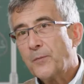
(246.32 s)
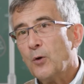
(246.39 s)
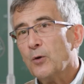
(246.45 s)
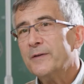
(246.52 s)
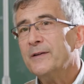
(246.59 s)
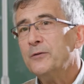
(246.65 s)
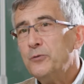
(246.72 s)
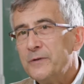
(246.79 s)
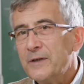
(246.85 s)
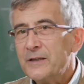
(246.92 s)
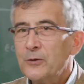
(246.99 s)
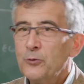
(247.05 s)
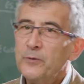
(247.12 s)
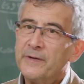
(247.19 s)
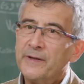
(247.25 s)
Alors, ces
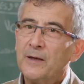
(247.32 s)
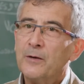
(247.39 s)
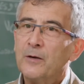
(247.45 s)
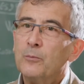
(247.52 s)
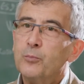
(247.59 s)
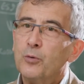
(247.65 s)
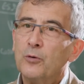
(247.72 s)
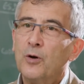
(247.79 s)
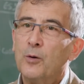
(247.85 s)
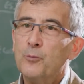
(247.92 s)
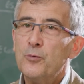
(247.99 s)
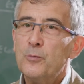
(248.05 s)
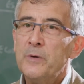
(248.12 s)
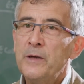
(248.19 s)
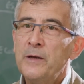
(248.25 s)
usages industriels pour le grand
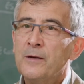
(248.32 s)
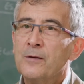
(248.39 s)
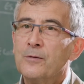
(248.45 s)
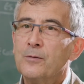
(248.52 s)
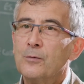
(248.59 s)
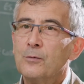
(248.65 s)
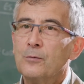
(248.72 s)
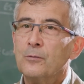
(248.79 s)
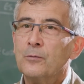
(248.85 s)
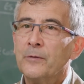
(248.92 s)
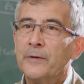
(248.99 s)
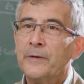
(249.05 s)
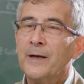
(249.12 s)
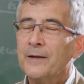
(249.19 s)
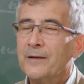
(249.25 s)
public, on
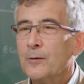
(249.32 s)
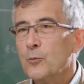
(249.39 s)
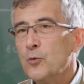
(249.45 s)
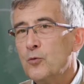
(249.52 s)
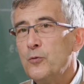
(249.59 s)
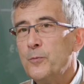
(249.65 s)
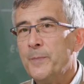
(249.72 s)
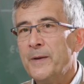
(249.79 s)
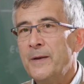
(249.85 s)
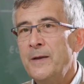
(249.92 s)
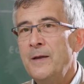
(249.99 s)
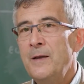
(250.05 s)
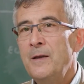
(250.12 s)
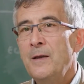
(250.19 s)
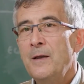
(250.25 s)
en a dans beaucoup de
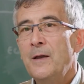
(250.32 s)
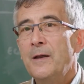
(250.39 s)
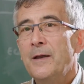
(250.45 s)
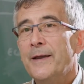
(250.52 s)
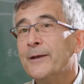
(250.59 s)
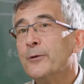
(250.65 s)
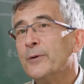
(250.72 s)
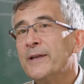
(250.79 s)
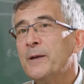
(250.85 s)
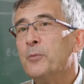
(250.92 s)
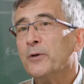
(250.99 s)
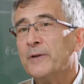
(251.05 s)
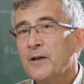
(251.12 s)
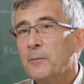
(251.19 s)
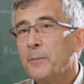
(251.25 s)
pays, et qui ont été
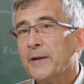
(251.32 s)
portés en